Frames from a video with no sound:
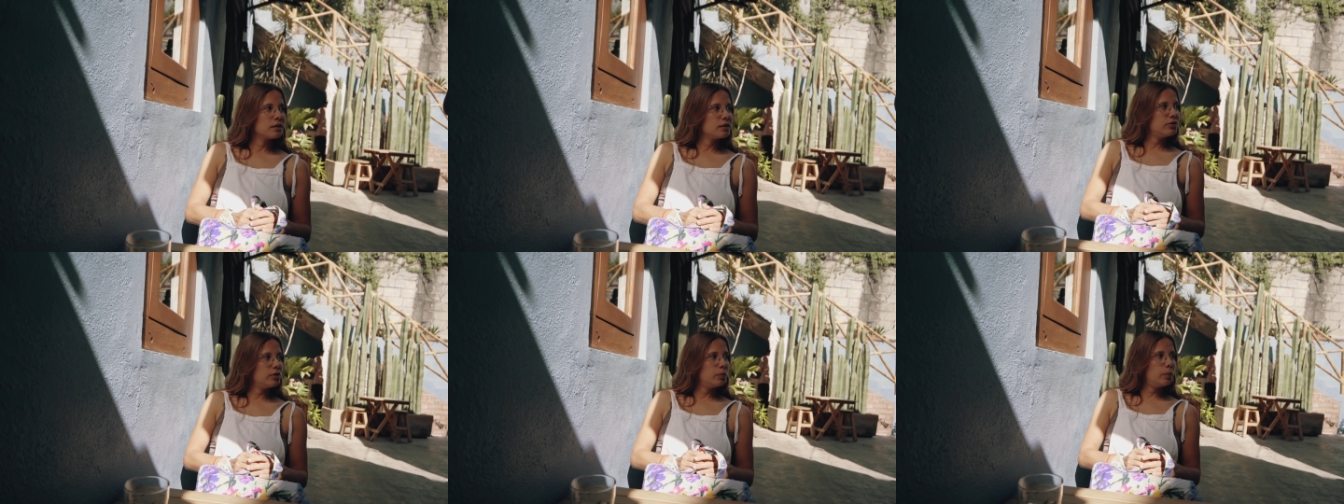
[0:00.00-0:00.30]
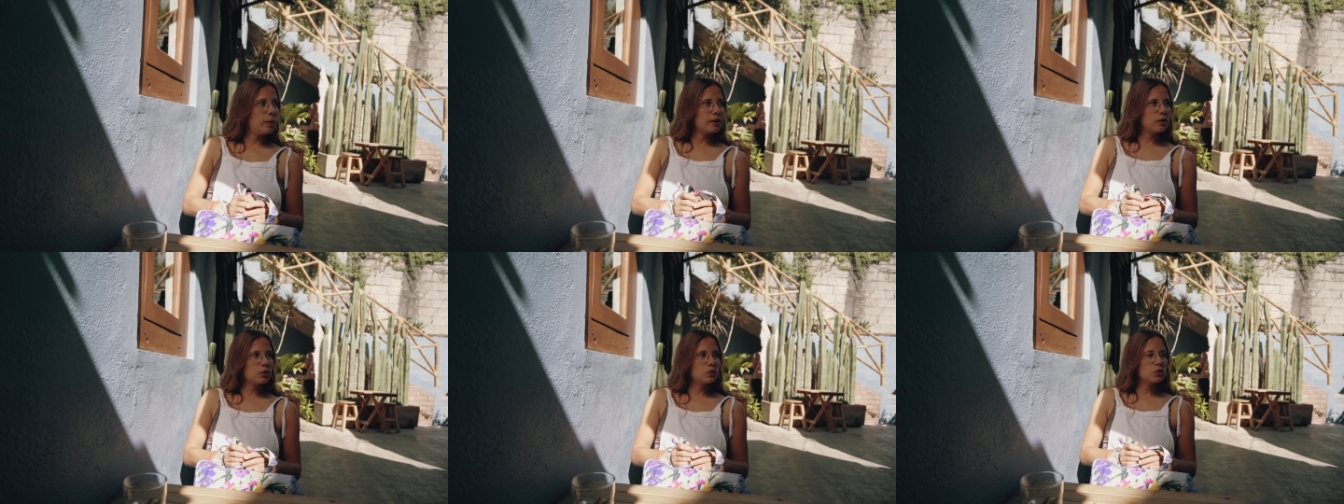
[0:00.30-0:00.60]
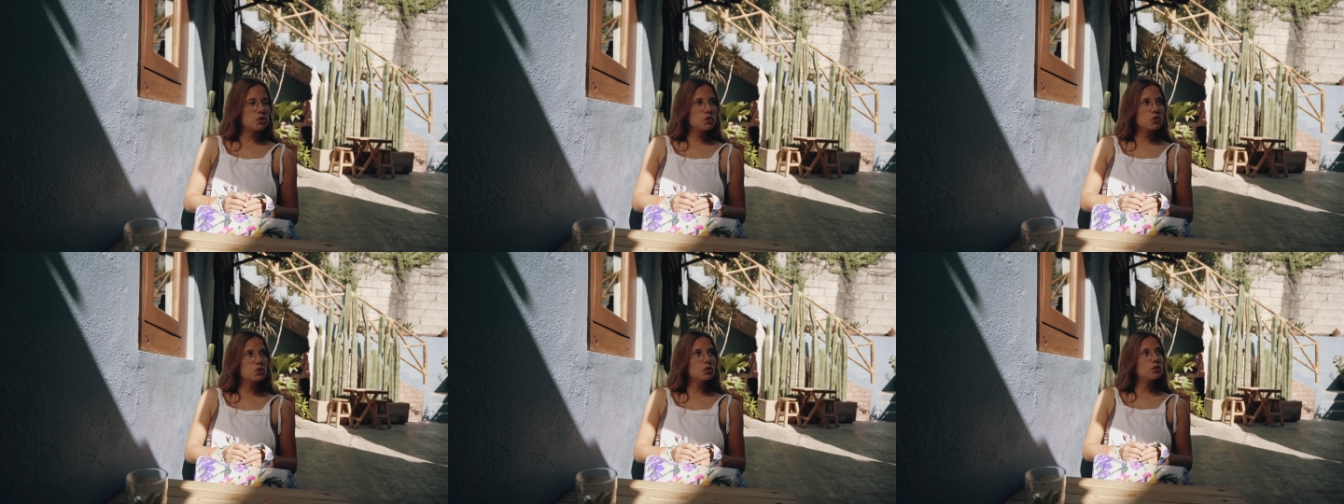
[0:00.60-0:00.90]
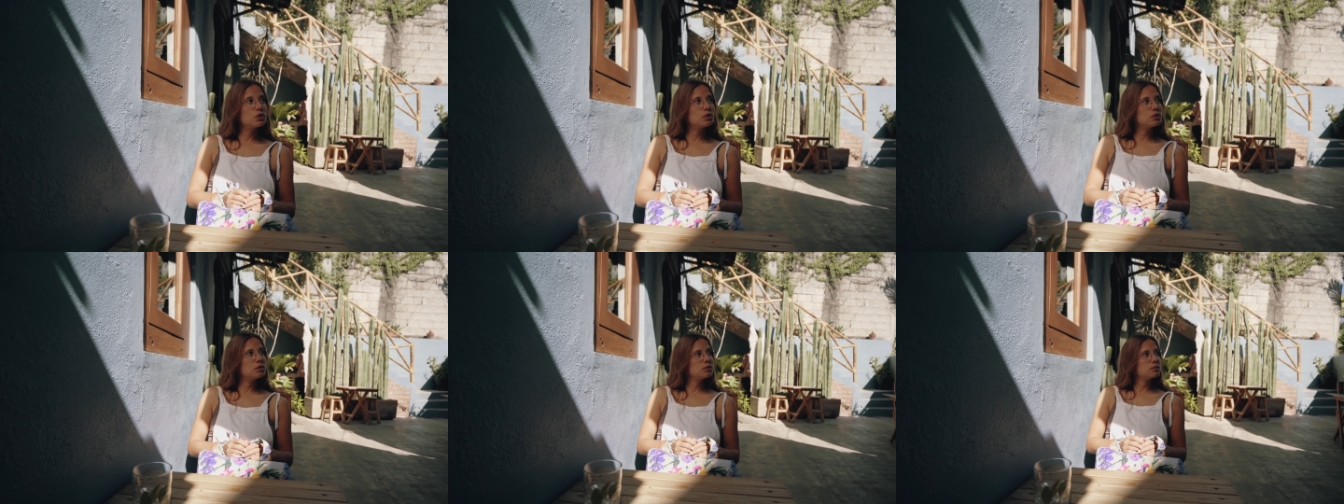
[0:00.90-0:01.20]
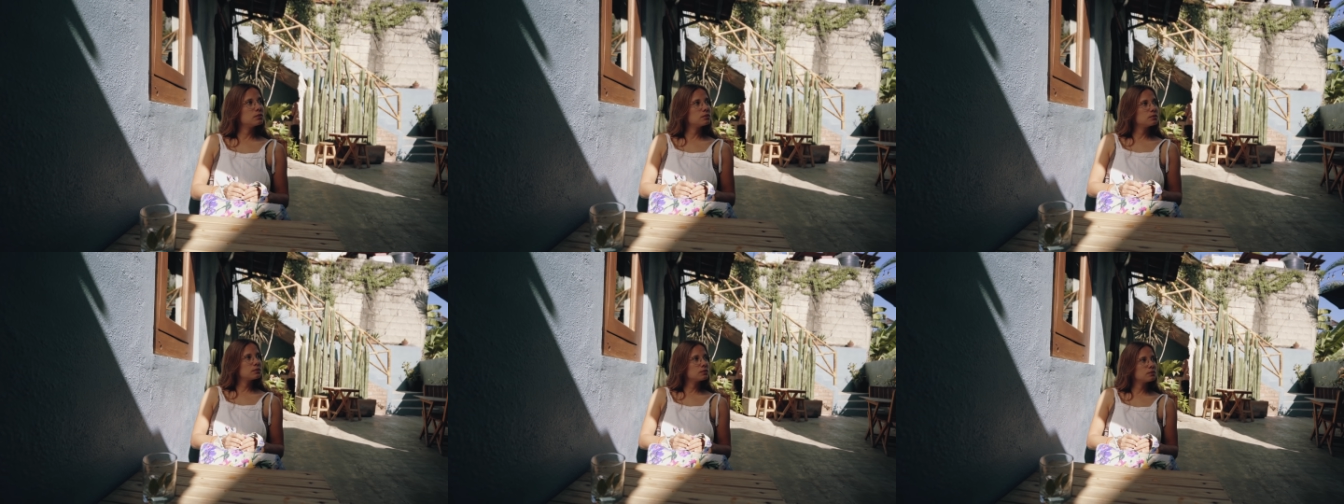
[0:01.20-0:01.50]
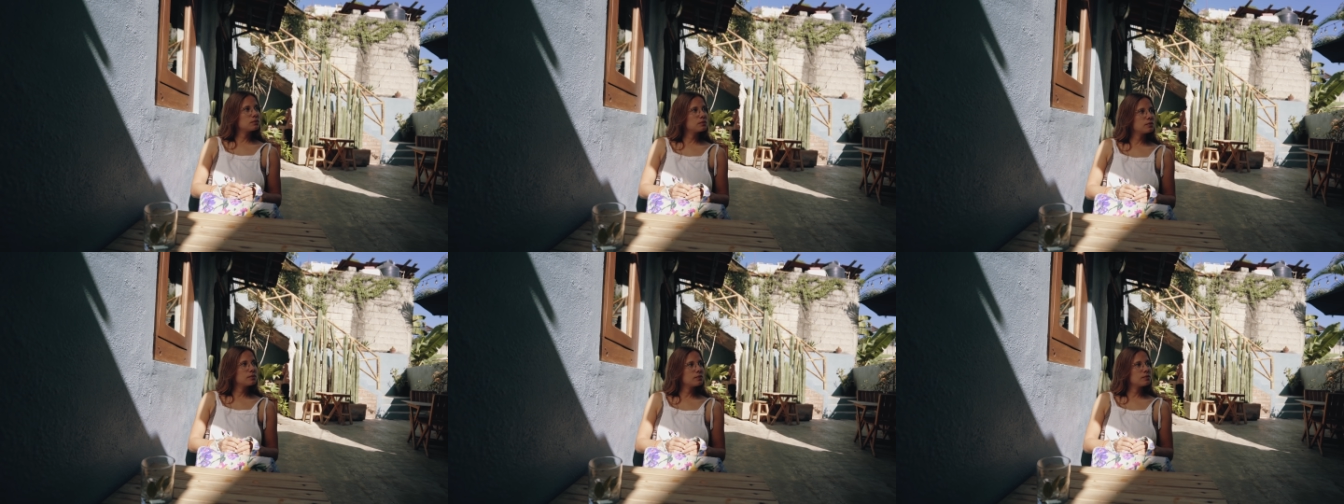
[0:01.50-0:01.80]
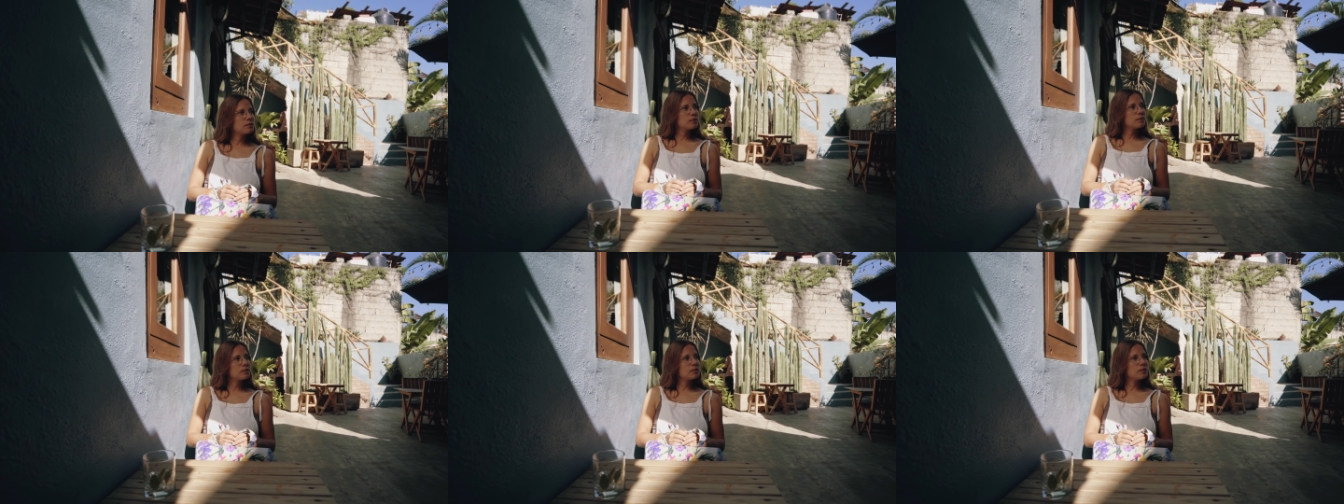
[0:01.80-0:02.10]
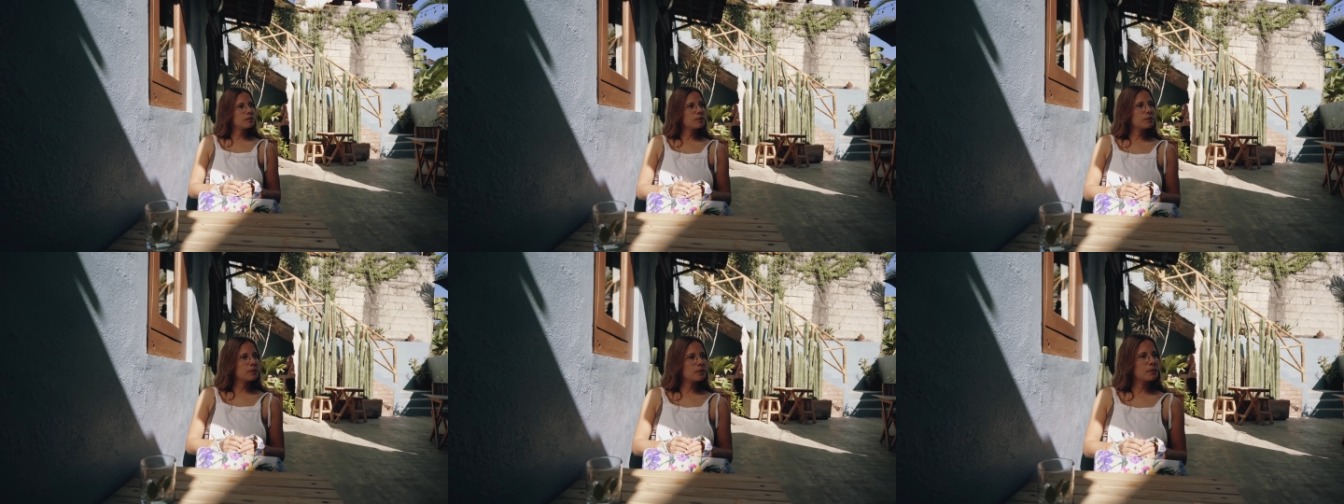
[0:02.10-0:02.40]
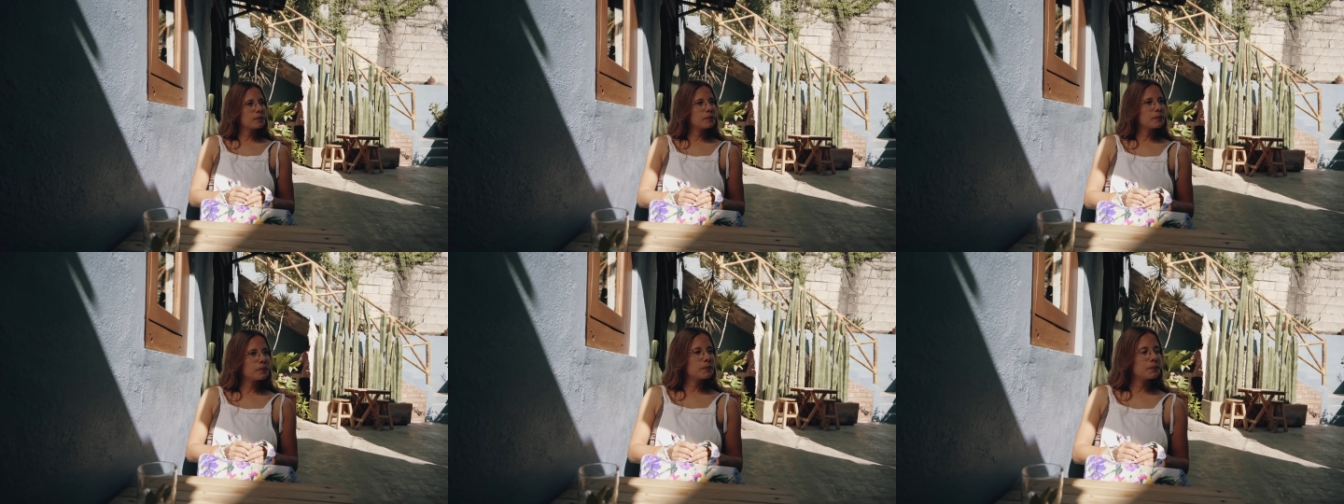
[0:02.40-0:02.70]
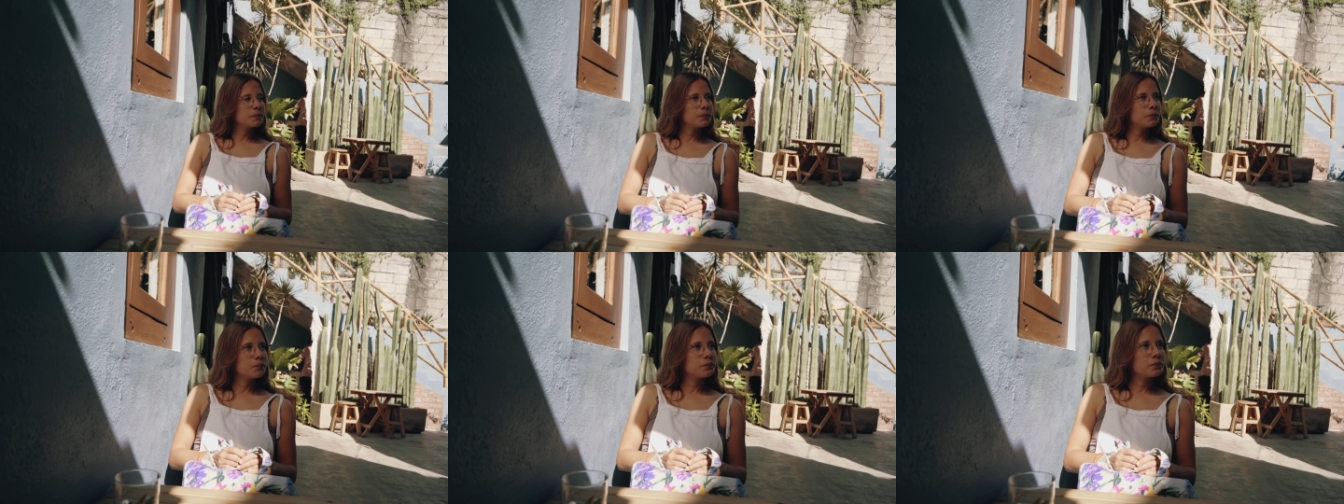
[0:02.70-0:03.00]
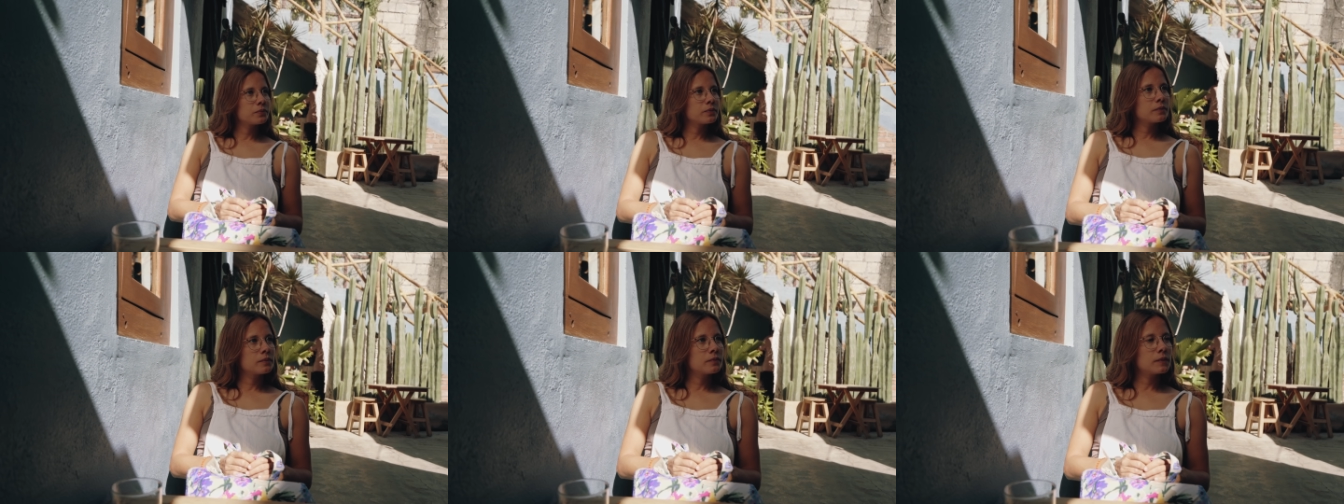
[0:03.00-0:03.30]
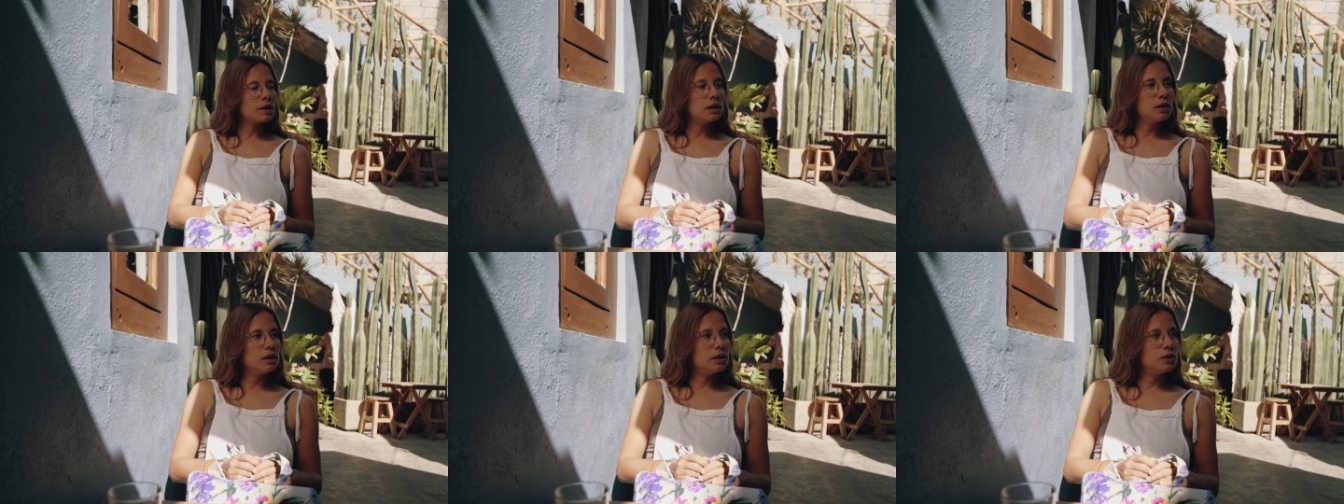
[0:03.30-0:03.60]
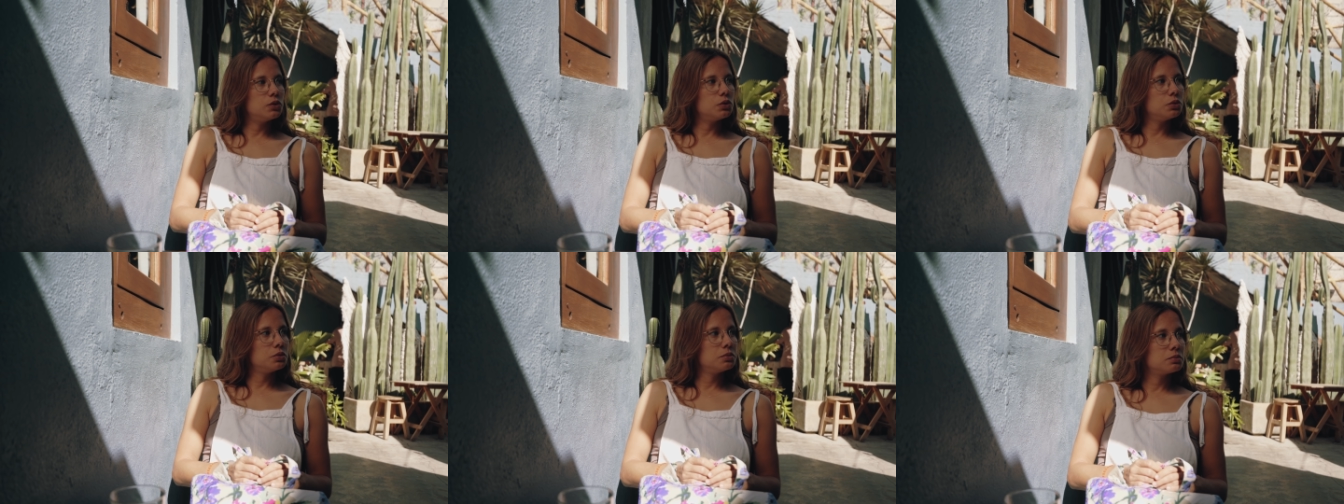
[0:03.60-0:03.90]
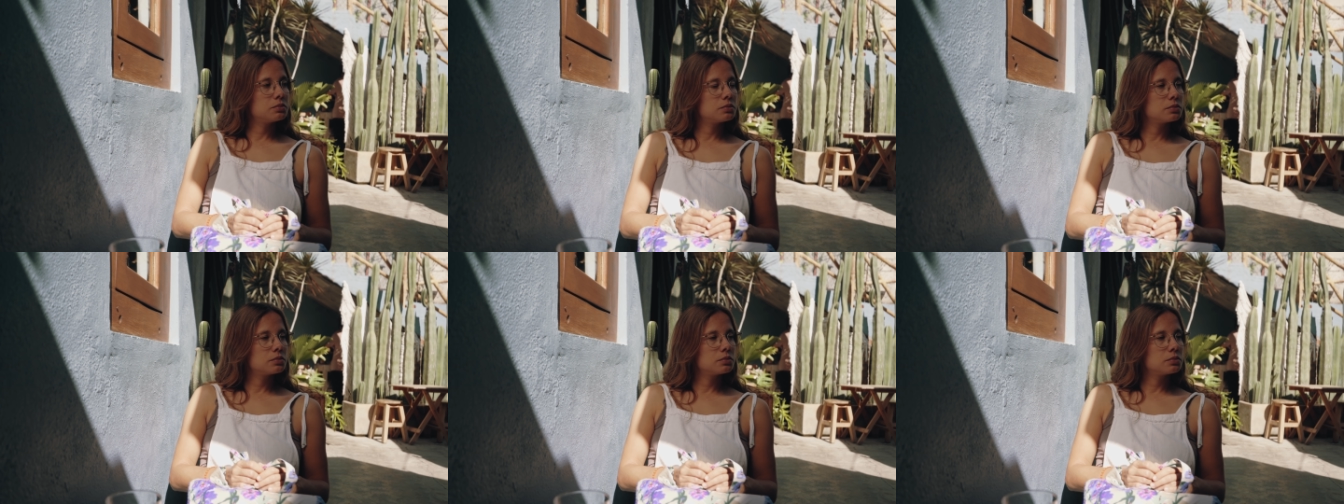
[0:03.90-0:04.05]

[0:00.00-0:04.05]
Il fait pas trop chaud. À Sayulita ou dans Henri Les deux.